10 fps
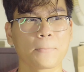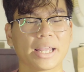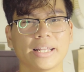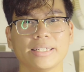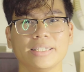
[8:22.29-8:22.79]

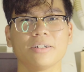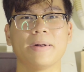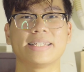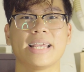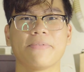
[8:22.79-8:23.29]
Thì nếu các
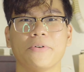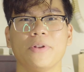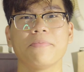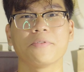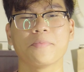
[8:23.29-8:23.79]
bạn xem video
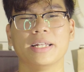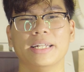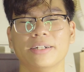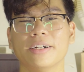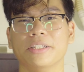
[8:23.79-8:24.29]
clip của mình
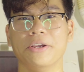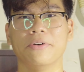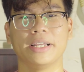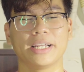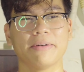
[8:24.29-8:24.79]
thì rất là
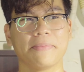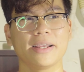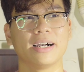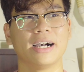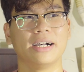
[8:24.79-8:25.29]
nhiều, thì các bạn
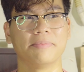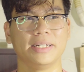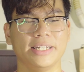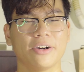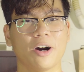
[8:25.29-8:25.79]
biết là
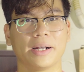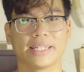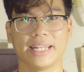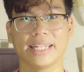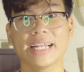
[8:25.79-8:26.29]
mình đi du học
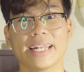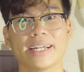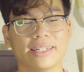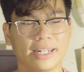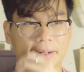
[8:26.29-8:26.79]
bằng tiếng Anh
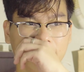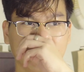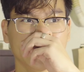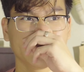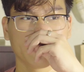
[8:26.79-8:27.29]
á, nên
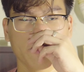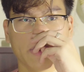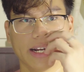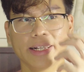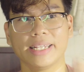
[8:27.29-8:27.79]
cái tiếng Trung của
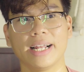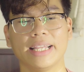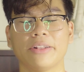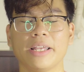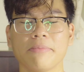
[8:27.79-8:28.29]
mình nó chỉ là
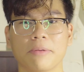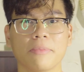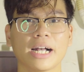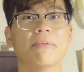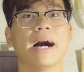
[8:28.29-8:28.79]
giao tiếp ở
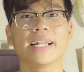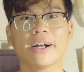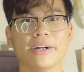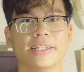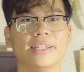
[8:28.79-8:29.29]
mức cơ bản
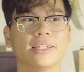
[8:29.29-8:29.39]
thôi,